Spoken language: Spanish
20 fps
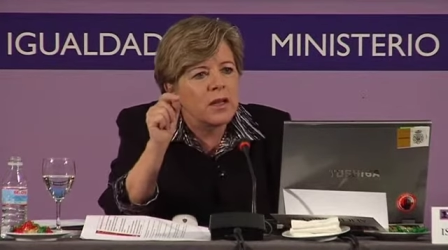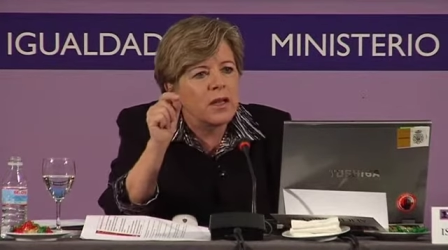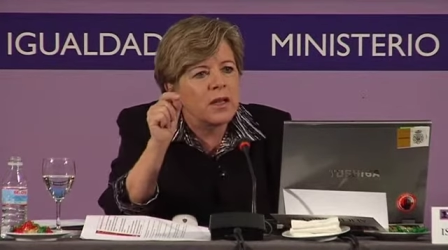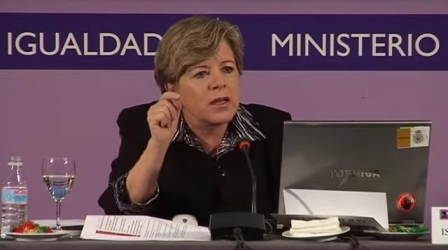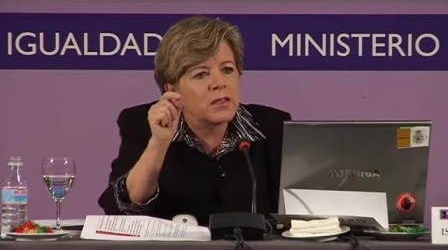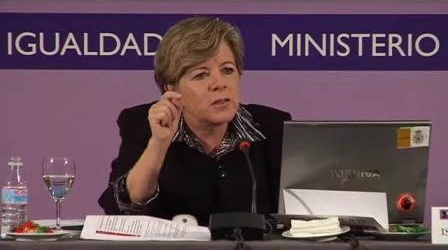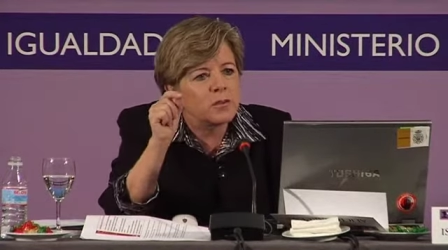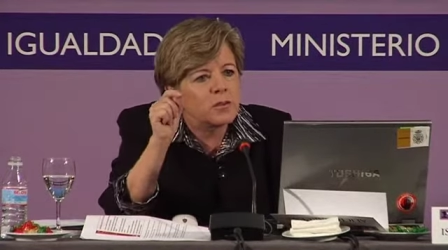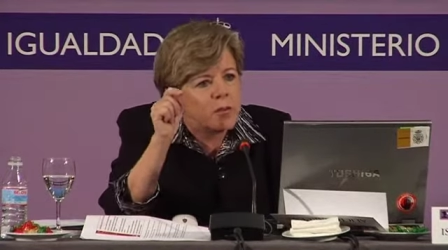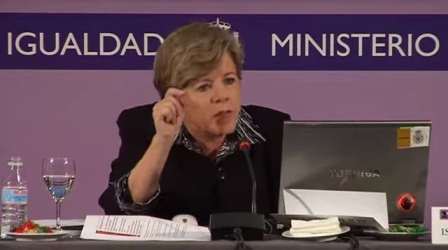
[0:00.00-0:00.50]

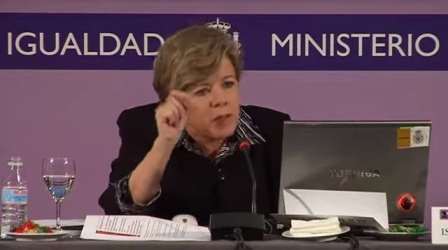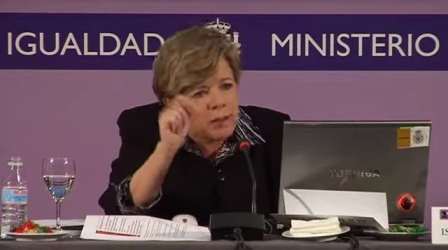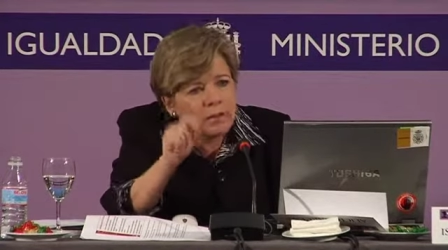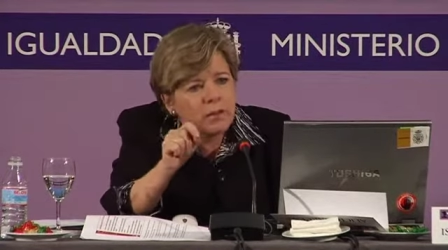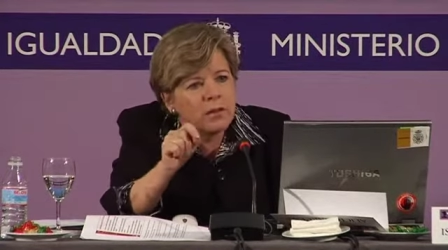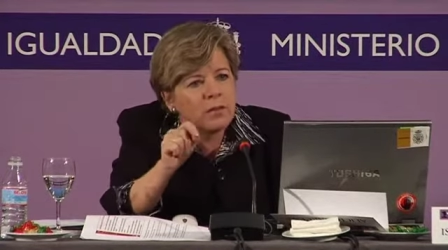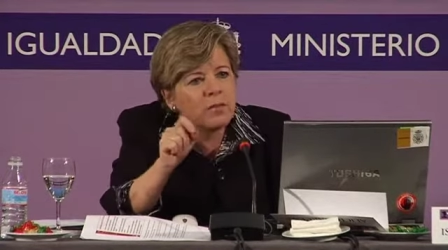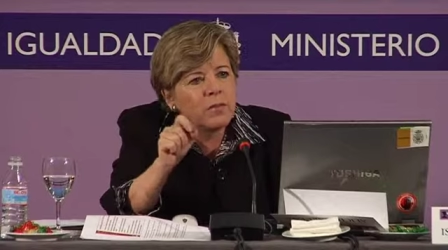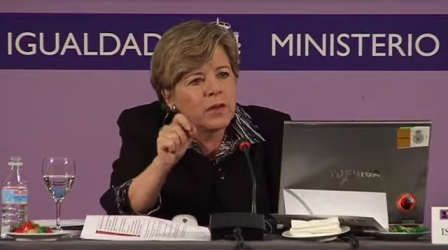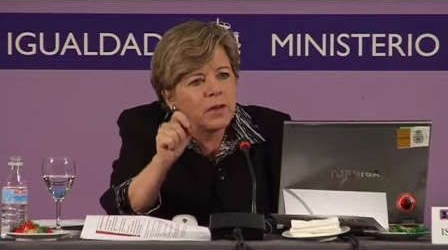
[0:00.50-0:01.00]
las
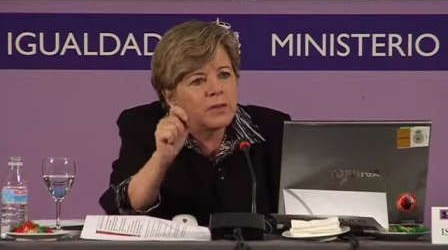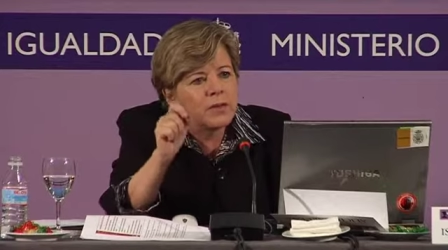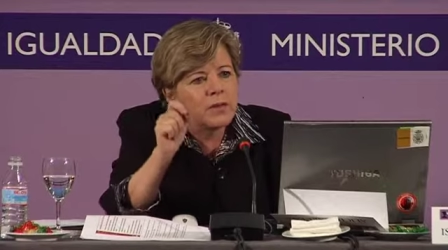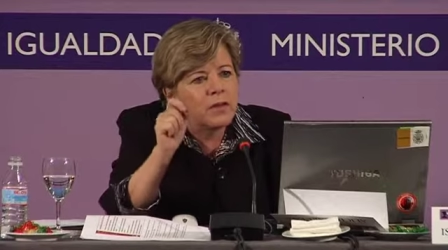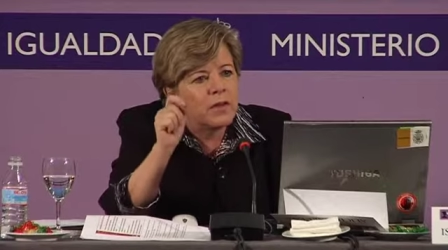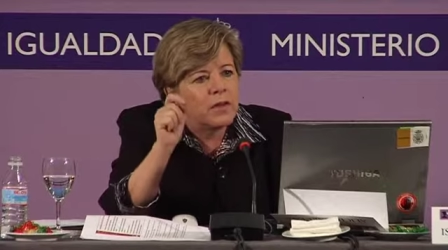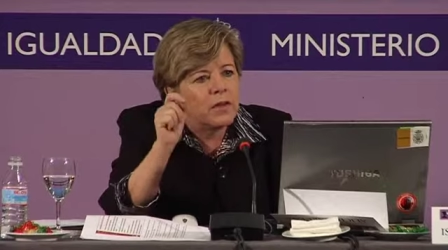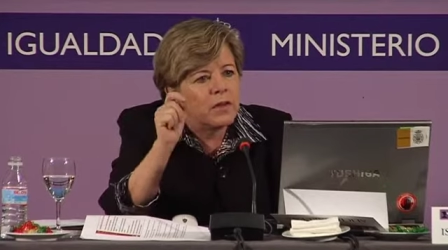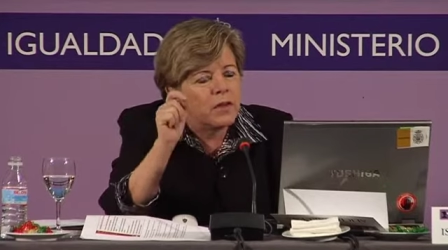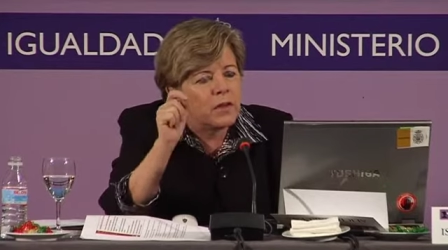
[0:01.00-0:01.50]

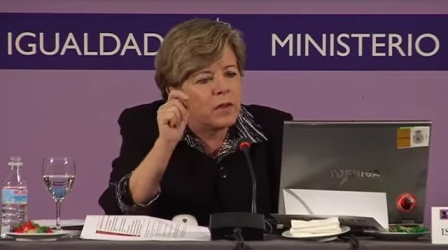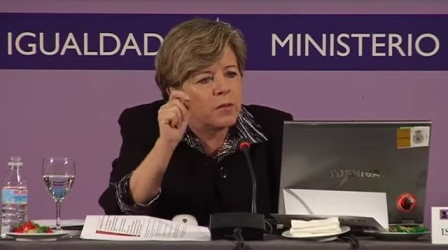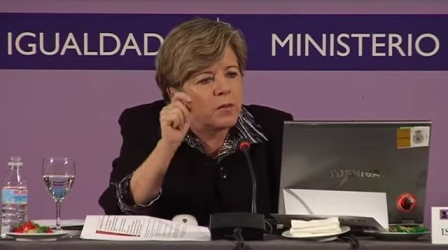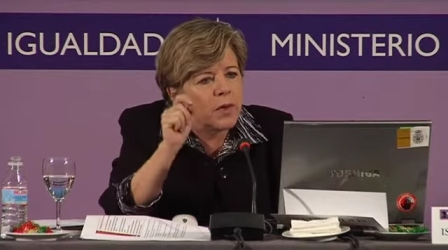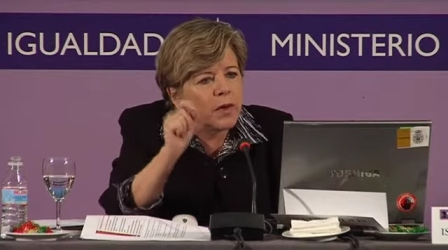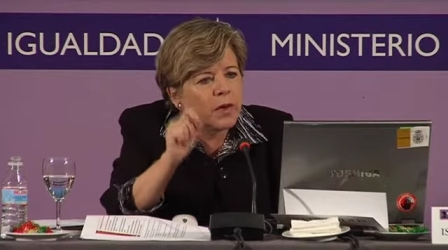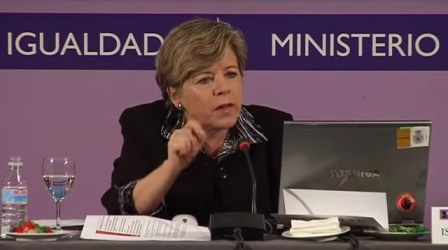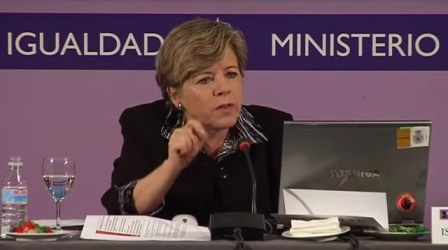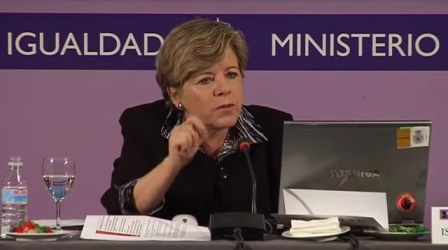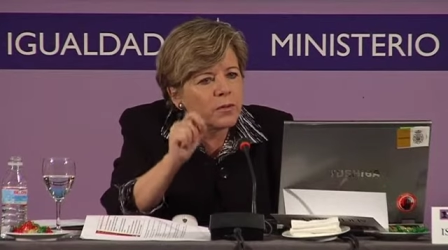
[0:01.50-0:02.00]
víctimas de
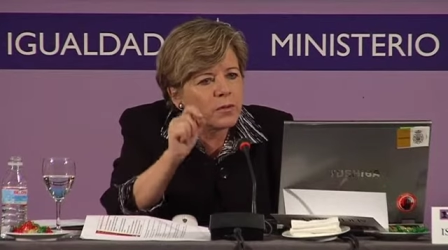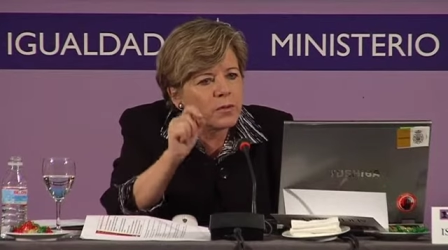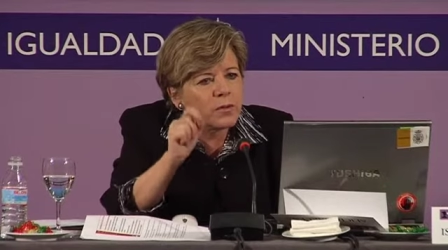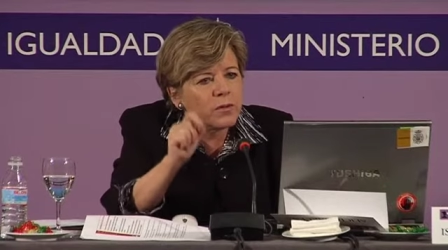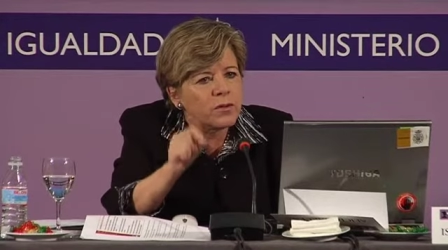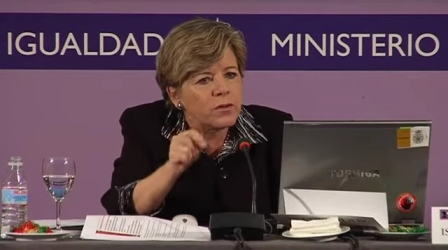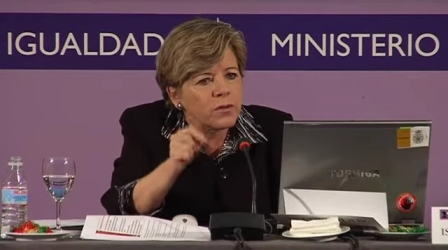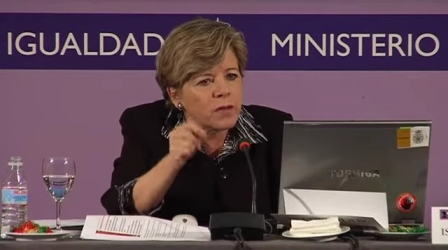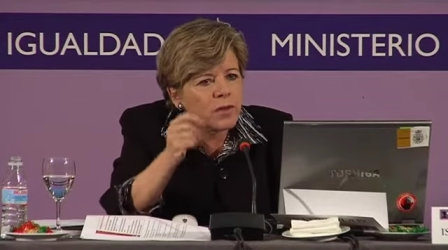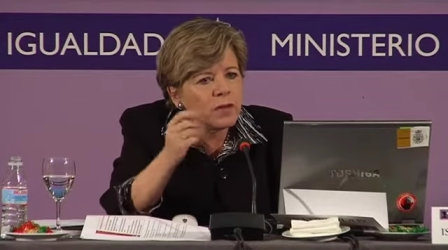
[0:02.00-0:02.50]
embarazos
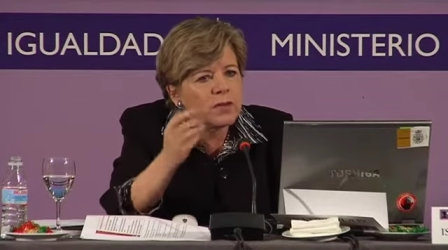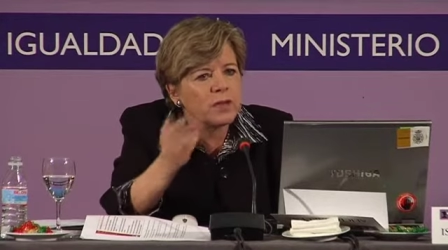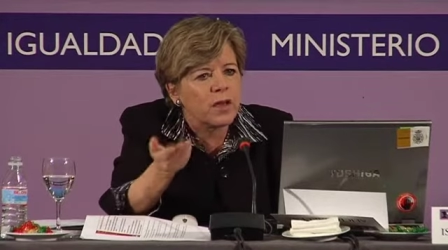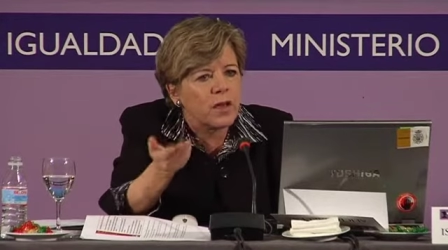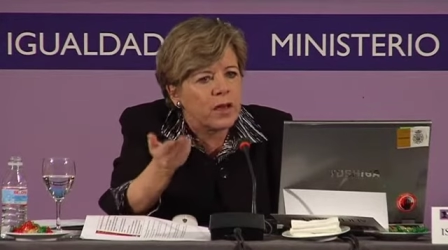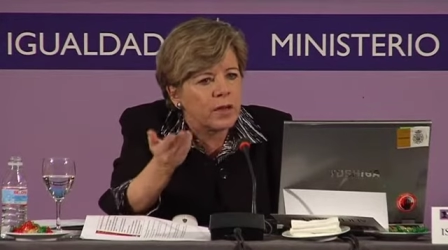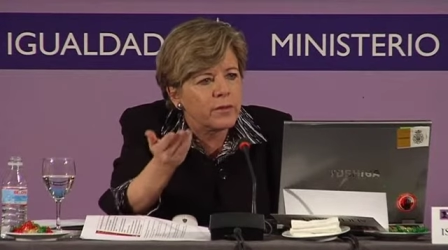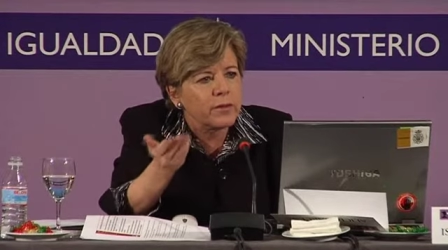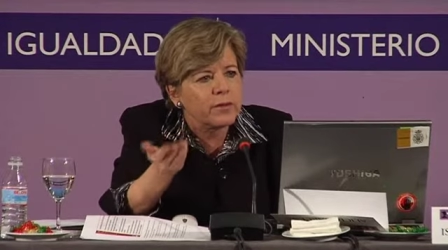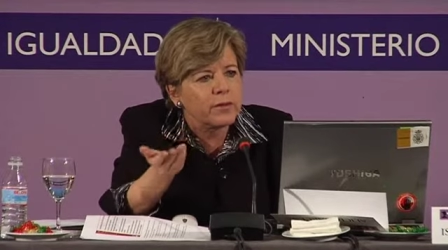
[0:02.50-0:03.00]
no
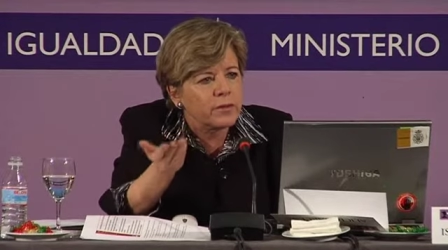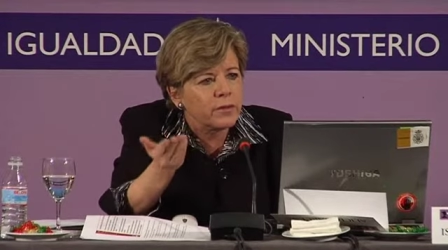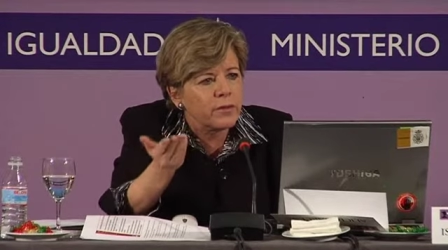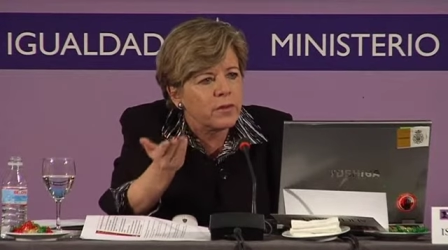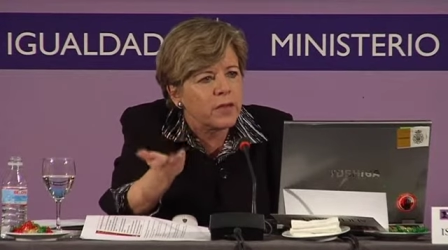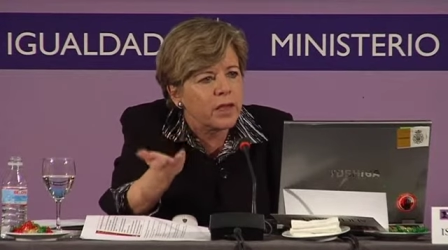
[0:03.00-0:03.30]
deseados.